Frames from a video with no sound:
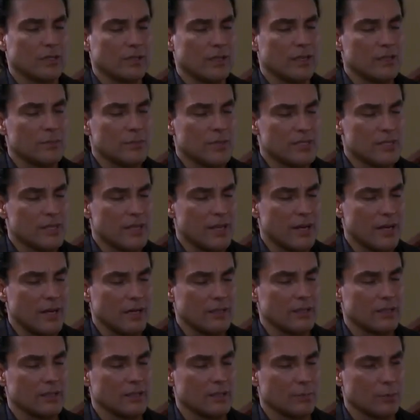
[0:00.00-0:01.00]
tal vez sea
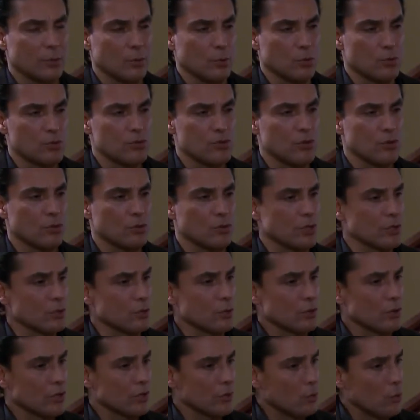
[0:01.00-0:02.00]
alguien de producción que no
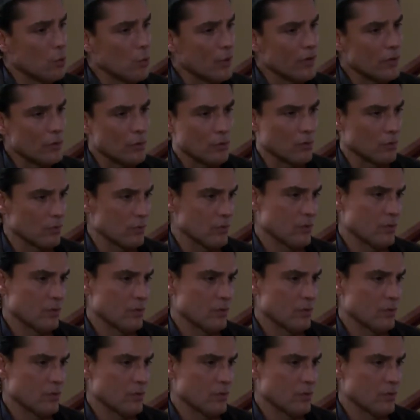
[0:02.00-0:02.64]
recuerdo.